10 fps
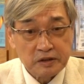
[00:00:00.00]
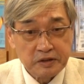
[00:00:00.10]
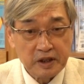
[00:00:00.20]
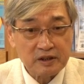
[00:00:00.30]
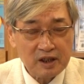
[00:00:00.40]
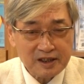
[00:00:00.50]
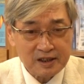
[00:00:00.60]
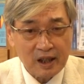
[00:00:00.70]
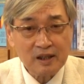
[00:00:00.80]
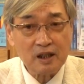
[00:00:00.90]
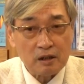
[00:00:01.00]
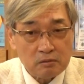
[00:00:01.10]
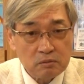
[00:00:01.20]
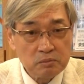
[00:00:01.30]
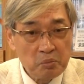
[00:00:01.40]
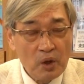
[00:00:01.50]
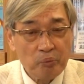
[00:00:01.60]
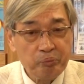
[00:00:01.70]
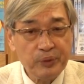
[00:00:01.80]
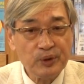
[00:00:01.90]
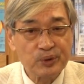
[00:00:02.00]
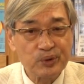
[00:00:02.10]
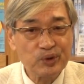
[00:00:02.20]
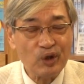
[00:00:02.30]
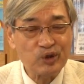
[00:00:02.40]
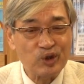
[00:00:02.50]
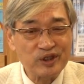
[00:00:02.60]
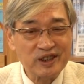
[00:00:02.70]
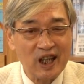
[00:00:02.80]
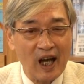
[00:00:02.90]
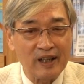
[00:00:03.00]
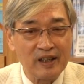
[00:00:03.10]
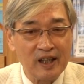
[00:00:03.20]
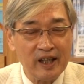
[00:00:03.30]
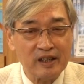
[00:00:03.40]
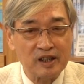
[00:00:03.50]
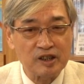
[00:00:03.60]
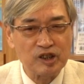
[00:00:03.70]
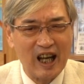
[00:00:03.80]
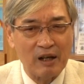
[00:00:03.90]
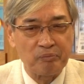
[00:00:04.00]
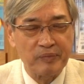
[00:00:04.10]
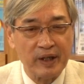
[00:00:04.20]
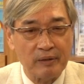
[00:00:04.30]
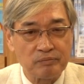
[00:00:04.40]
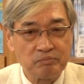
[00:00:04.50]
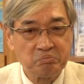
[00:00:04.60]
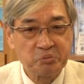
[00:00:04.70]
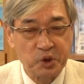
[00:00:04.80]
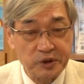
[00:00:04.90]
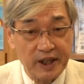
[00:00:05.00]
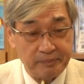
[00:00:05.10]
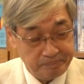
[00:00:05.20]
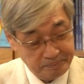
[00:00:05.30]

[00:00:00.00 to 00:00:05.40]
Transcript: 你第三个。必须要有惨烈的场面出现。